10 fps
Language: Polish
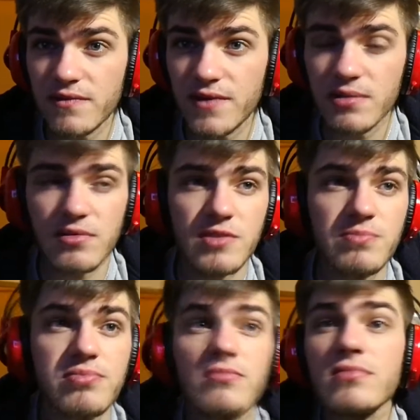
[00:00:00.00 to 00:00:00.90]
film to
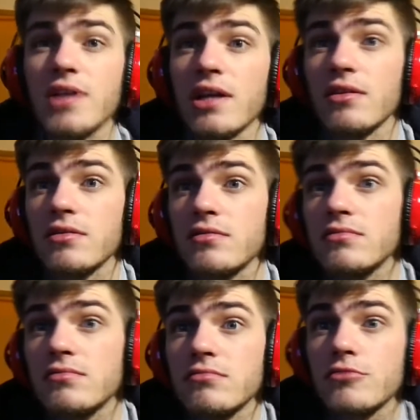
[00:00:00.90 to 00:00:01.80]
nie, no
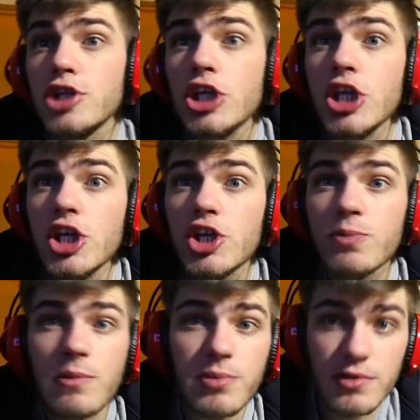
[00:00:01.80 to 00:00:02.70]
iść
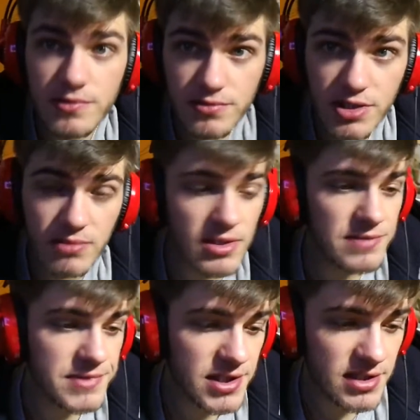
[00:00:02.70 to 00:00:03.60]
po prostu
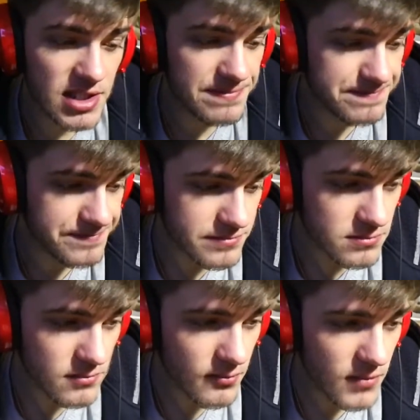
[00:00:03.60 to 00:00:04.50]
trzeba i tyle.
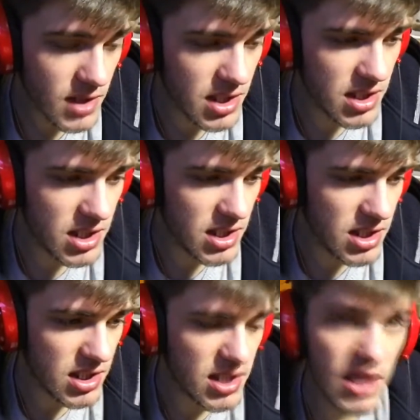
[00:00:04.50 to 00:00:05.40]
I,
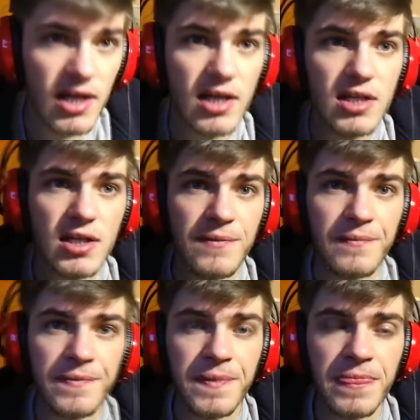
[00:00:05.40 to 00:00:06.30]
i idę
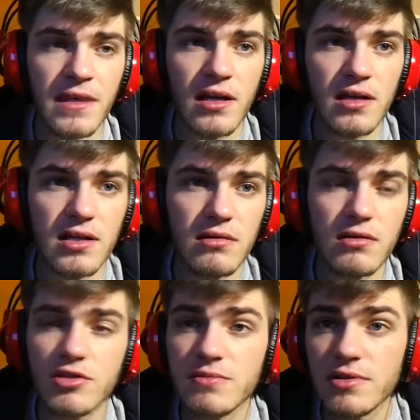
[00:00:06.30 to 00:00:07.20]

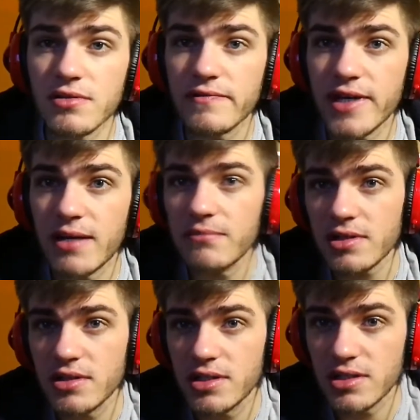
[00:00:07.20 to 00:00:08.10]
i zmontowałem
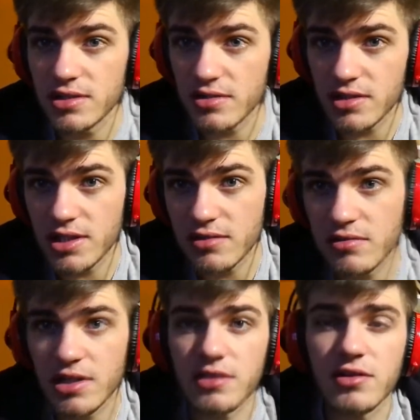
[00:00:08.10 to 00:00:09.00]
e, trochę
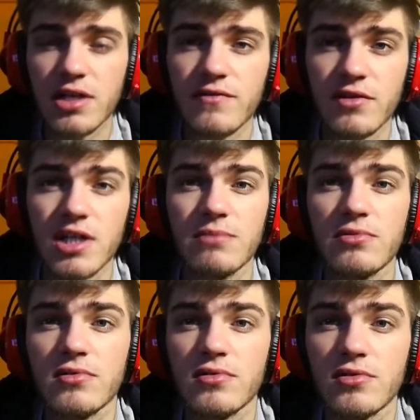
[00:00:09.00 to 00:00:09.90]
tutaj trochę vloga,
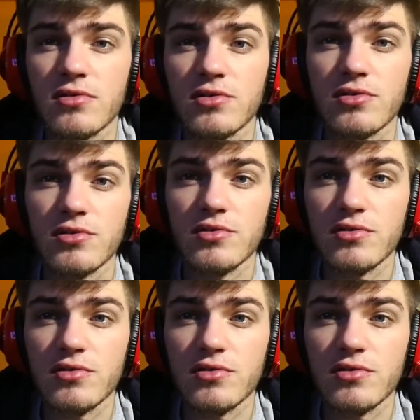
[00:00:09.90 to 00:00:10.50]
bo e,